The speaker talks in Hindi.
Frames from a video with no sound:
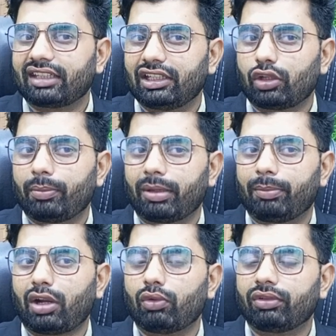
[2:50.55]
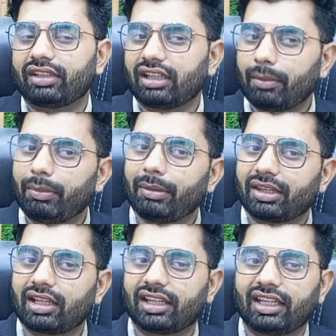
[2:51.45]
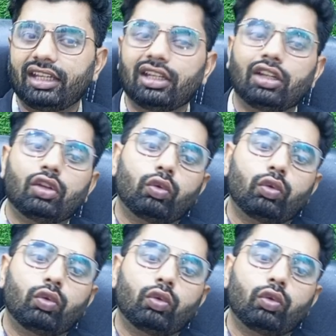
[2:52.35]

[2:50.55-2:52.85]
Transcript: स्किन के ऊपर ब्राउन से धब्बे बन जाते हैं